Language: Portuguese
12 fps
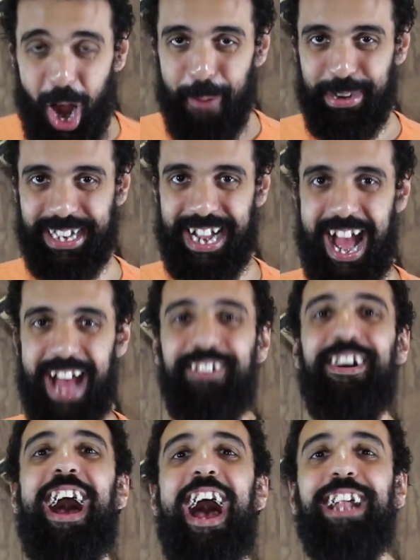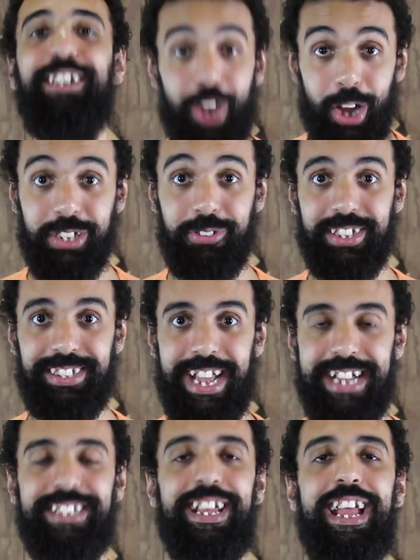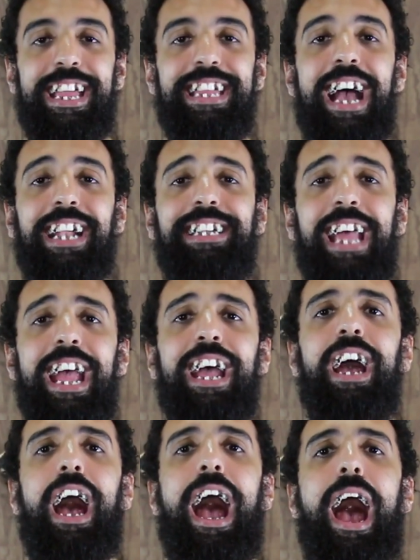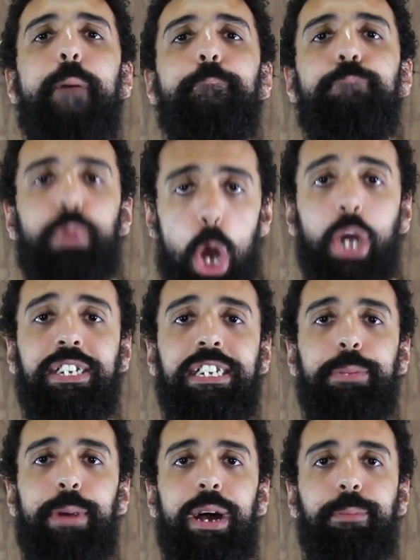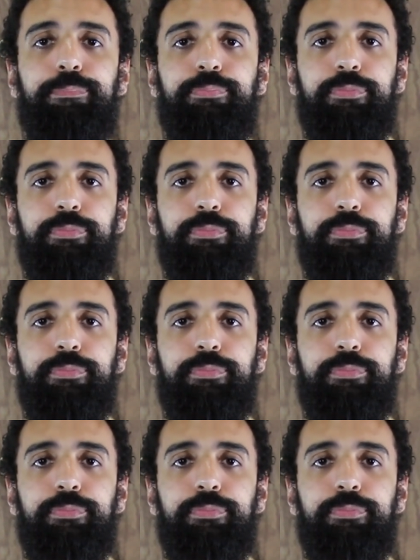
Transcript: Obrigado a todos vocês e até a próxima!